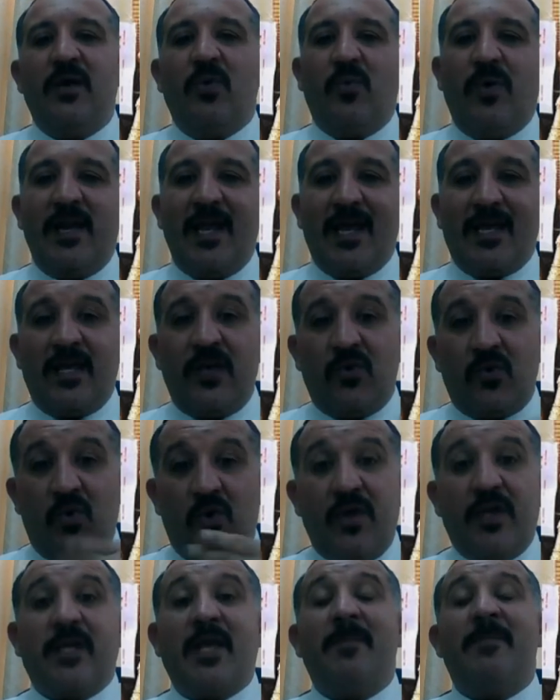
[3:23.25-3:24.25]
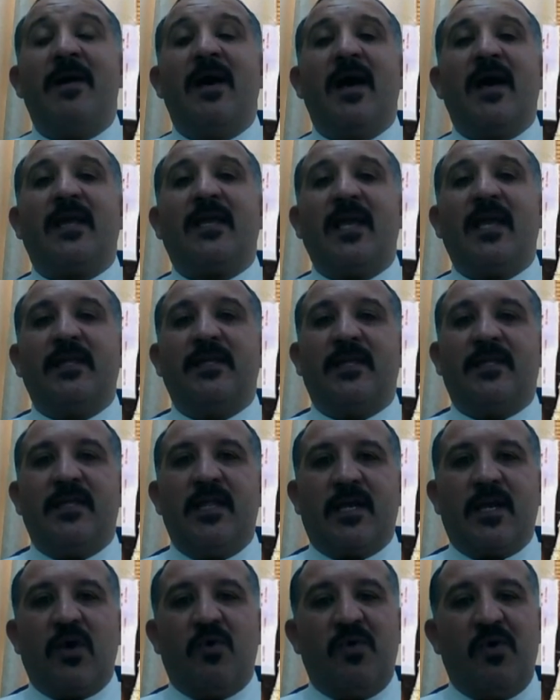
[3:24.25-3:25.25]
ولكن كما أكدت
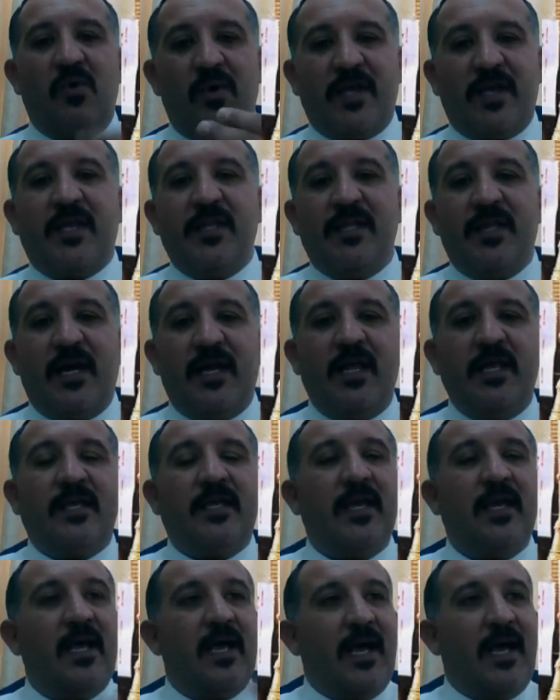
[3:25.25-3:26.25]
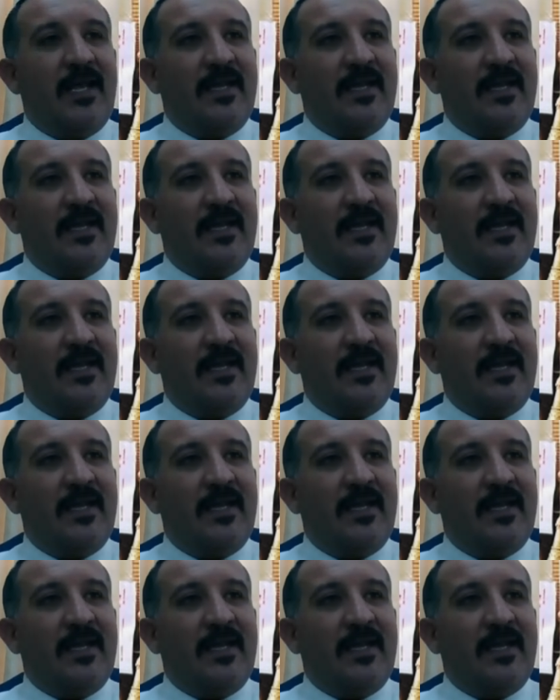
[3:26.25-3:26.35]
لك وأؤكد عليك